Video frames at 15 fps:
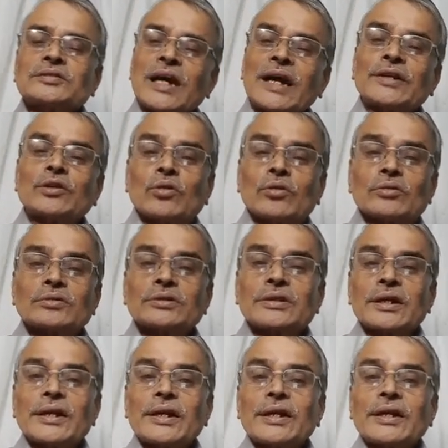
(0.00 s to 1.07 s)
যাই হোক
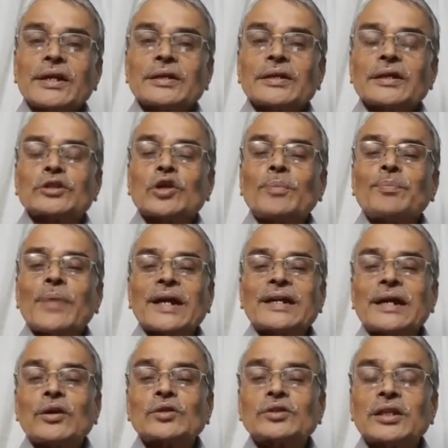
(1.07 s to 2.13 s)
এসব
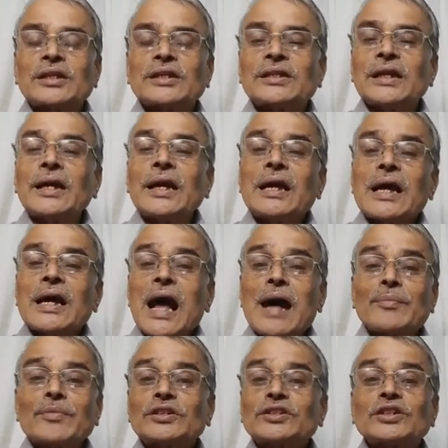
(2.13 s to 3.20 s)
ব্যাখ্যা করতে গিয়ে
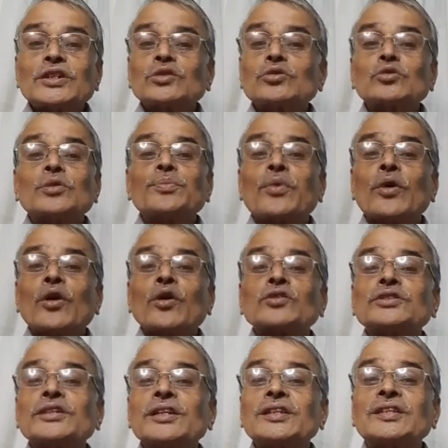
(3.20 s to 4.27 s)
আমি শিশুর
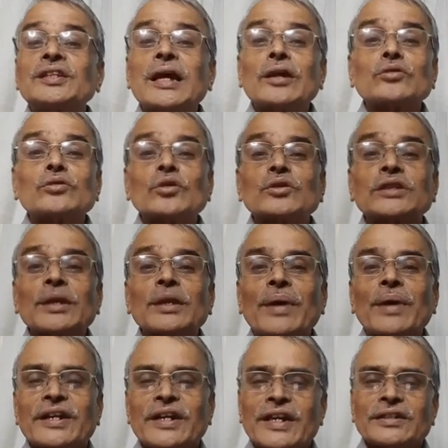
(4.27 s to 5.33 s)
বয়স নির্ধারণ করতে
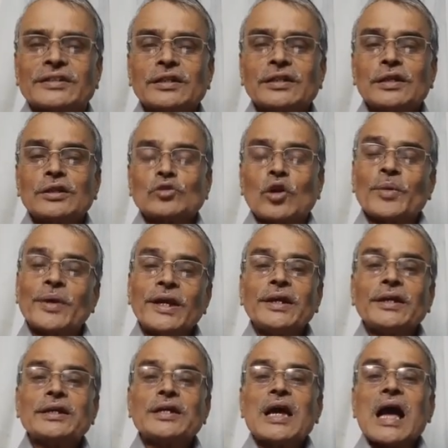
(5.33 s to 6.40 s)
পারি নাই তবে
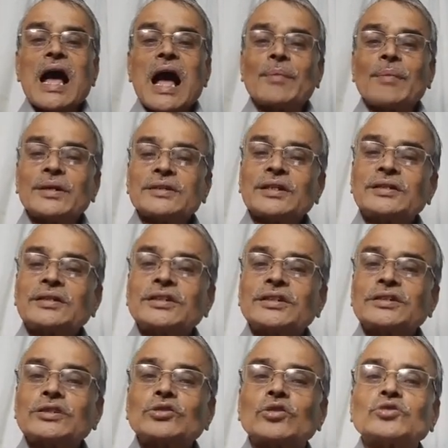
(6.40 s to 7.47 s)
আমাদের
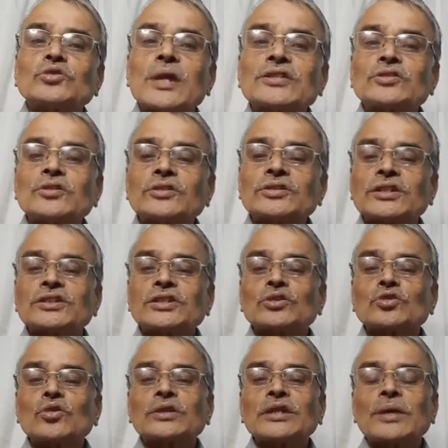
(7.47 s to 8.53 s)
দেশে সচরাচর যে
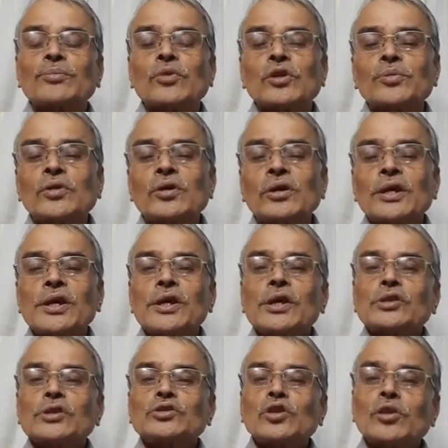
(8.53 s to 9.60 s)
শিশুর কথা বলবো
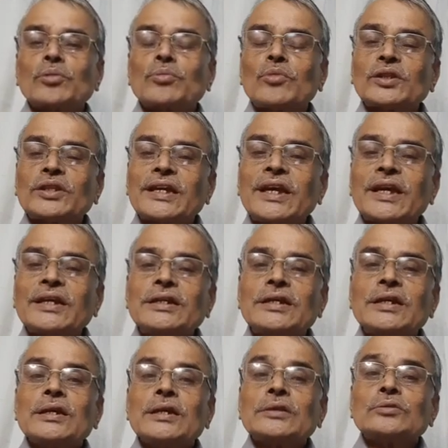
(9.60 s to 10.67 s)
জন্ম থেকেই
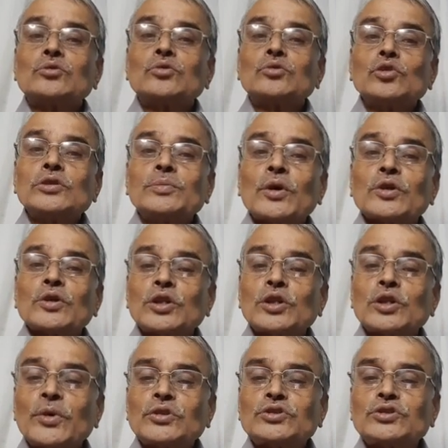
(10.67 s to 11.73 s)
দুই বছর
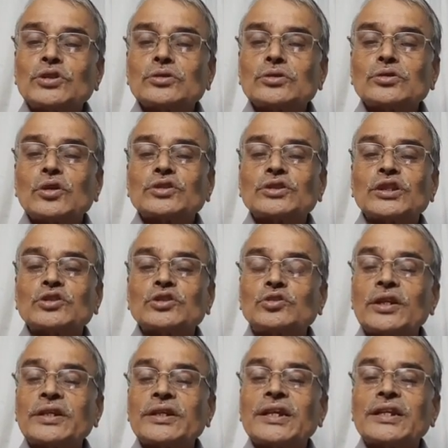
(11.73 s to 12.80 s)
পর্যন্ত
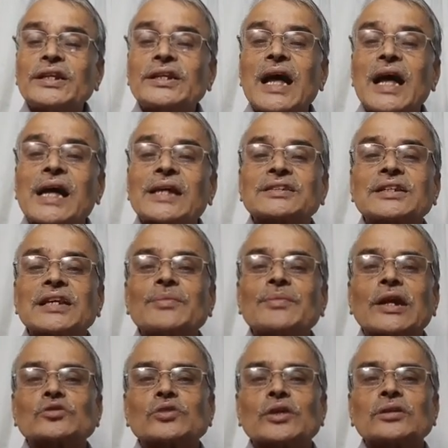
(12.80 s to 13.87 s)
শিশুদেরকে নিয়ে আজকে আমি
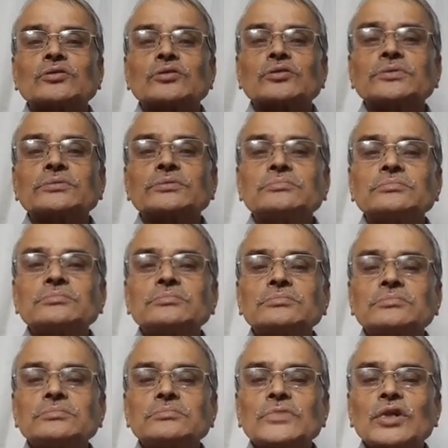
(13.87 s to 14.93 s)
আলোচনা করব
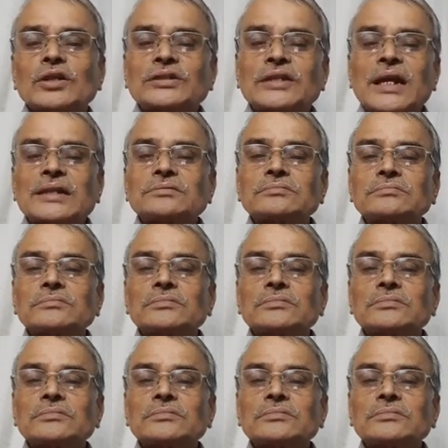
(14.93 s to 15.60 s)
অর্থাৎ